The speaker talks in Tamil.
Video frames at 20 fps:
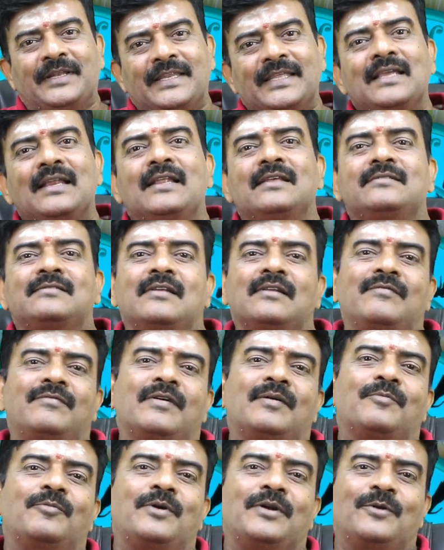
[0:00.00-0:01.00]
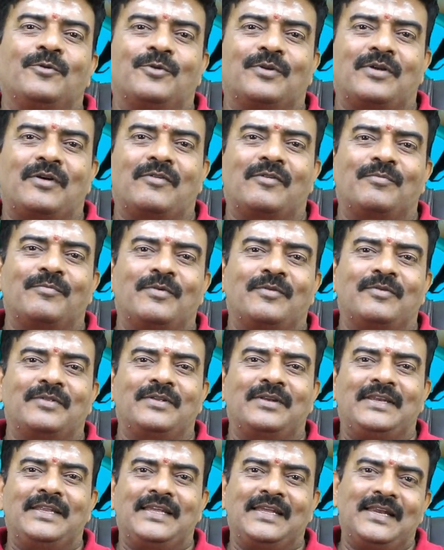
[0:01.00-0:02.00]
நீங்களே செல்ஃபாக போயிட்டு ஒரு அம்ப
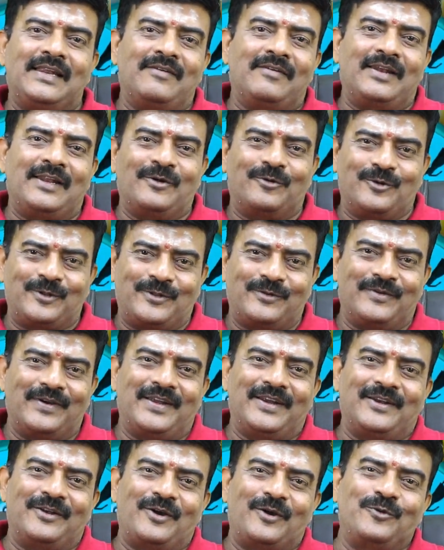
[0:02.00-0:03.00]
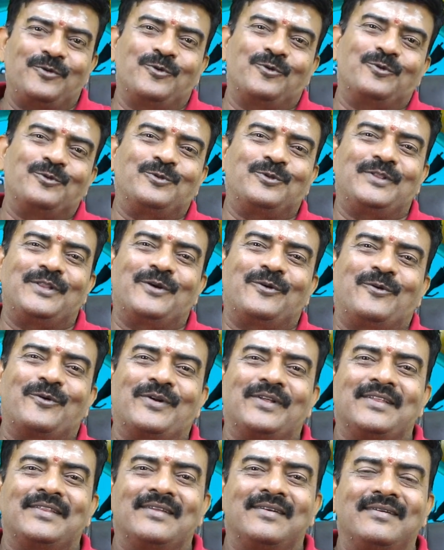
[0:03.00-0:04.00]
வந்து நீங்களே வேலையை கொடுத்து வாங்கிட்டு ஐயோ குத்துதே
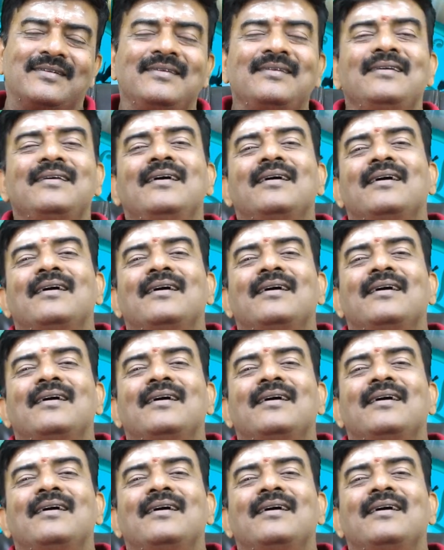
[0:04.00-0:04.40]
கோடை இதுன்னு